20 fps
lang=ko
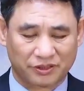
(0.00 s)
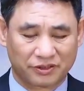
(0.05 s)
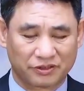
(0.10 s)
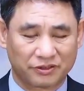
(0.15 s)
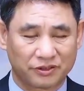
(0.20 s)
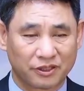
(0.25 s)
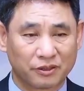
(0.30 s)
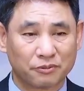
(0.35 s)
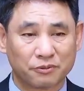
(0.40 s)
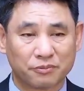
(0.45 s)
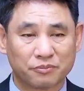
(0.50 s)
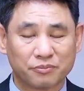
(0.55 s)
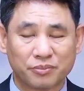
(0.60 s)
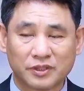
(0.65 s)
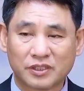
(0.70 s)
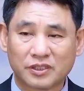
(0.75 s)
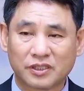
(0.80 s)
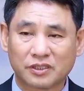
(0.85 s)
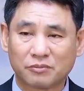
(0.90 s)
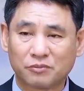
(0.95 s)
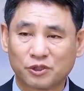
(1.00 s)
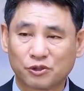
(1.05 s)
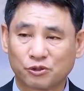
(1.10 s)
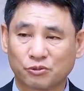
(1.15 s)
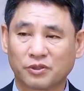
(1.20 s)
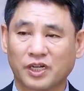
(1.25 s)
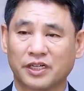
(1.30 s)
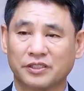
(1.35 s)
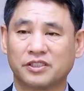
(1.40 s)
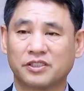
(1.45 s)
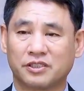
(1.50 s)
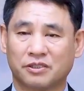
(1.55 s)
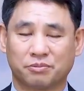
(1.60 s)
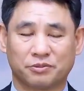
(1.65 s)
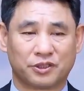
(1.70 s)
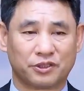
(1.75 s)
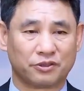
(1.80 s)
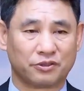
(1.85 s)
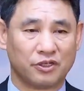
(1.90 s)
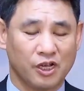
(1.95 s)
여러분 믿음을 좀 가지십시오.